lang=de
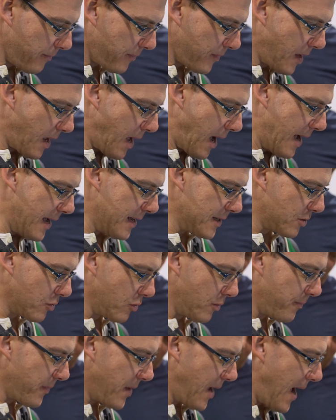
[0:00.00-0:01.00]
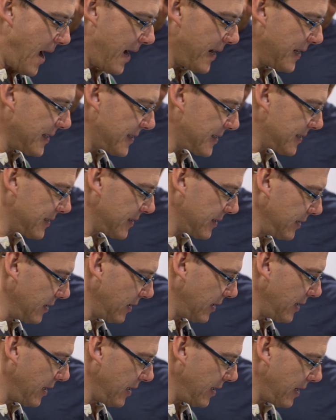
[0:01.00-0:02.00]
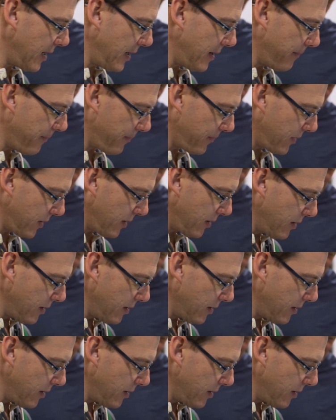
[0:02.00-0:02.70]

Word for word: wurde bei dieser innovativen Lernfabrik die